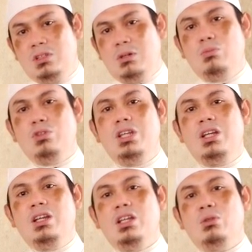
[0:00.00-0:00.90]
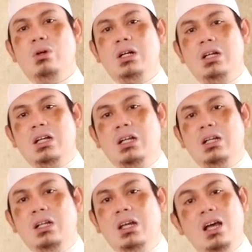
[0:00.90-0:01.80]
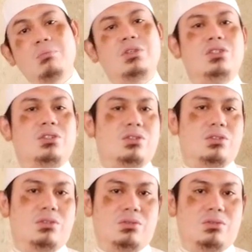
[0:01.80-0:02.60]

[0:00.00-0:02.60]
Kemudian itu akan habis.